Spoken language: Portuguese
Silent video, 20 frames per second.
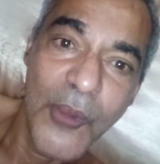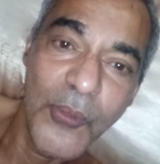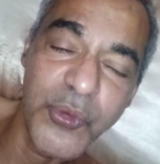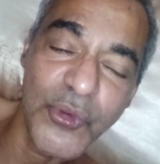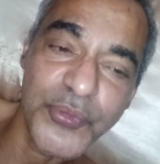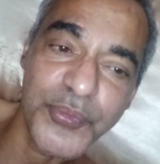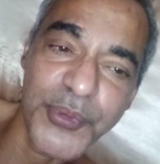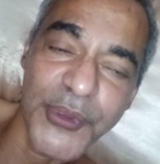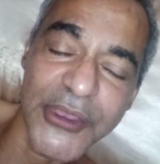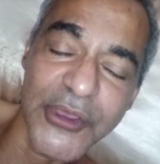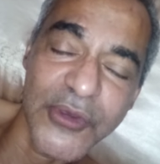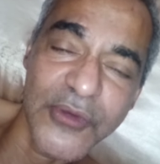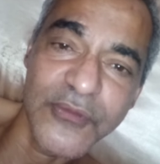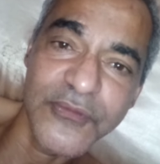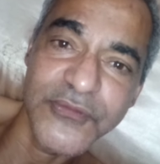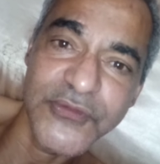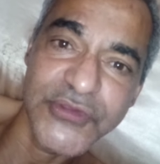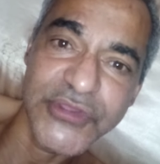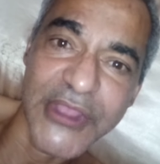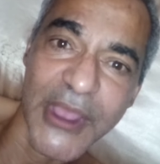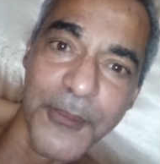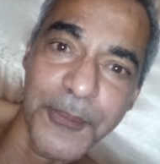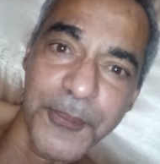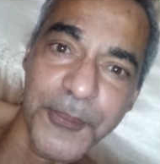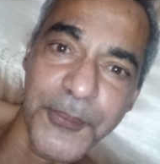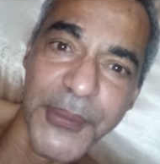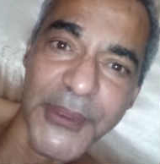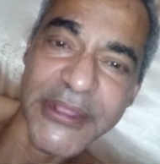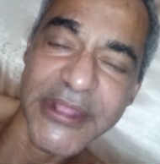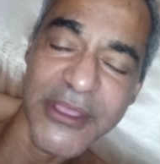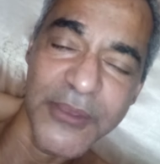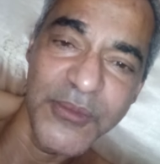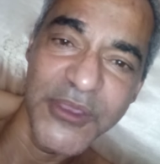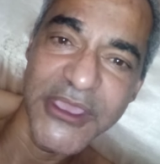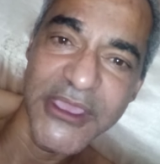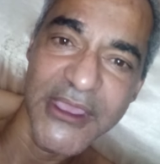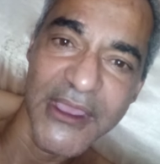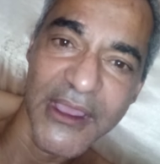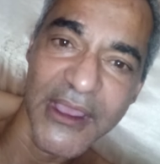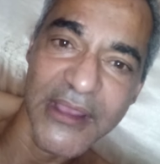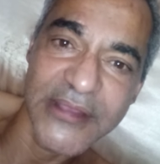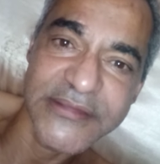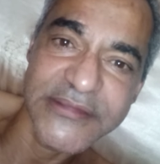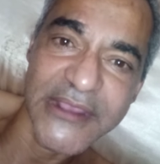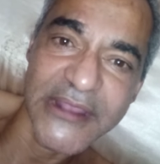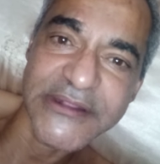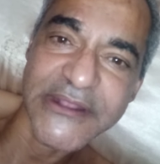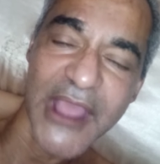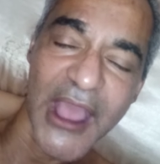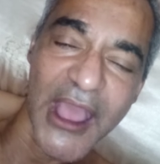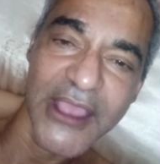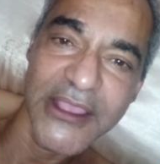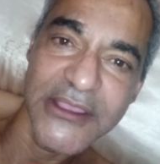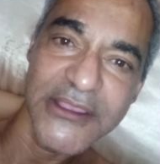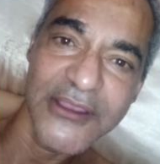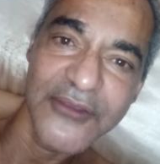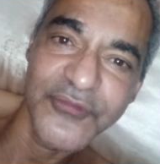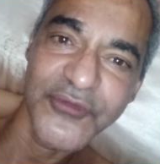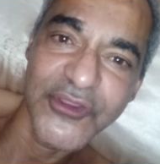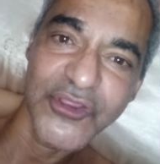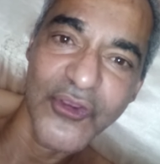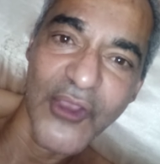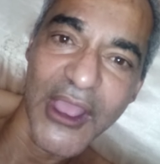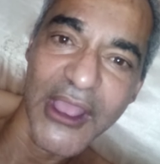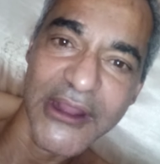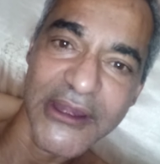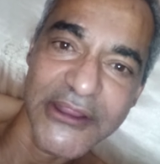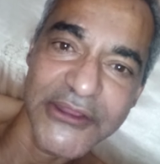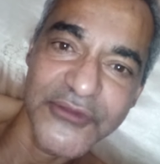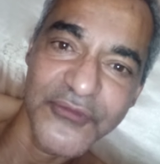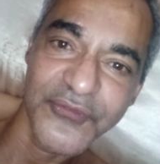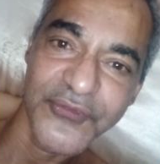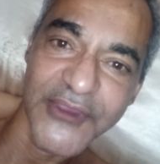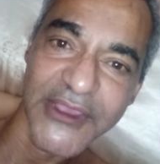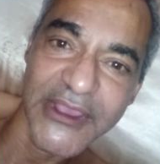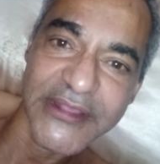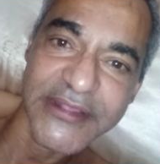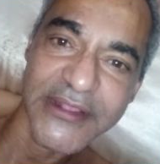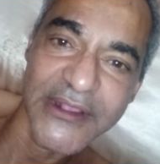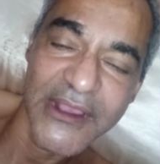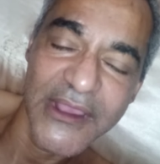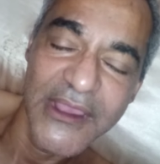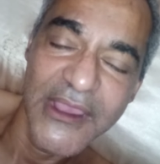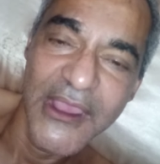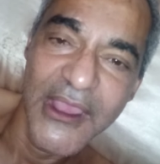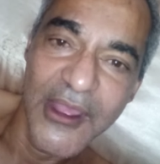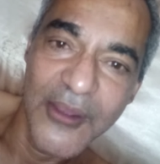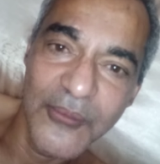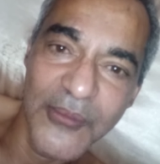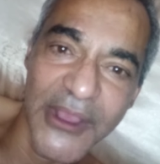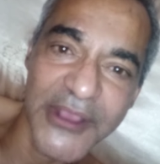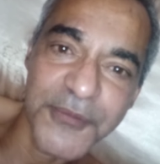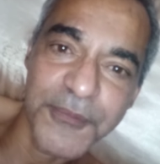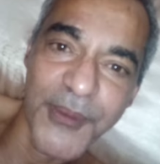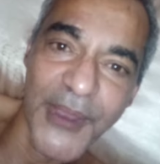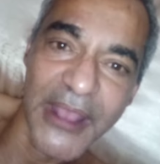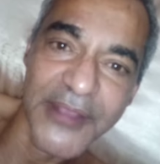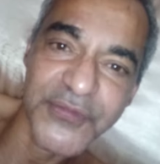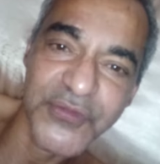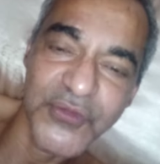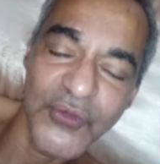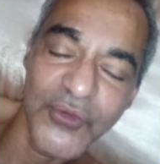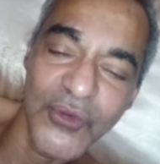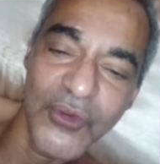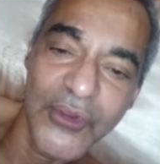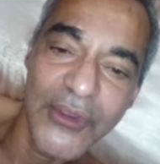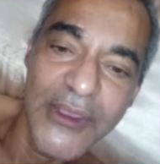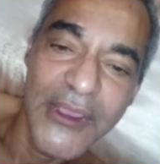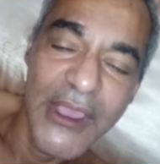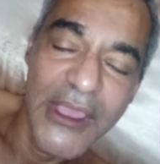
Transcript: O povo da pandemia. Zé Carrinho ia fazer uma grande festa, mas passou.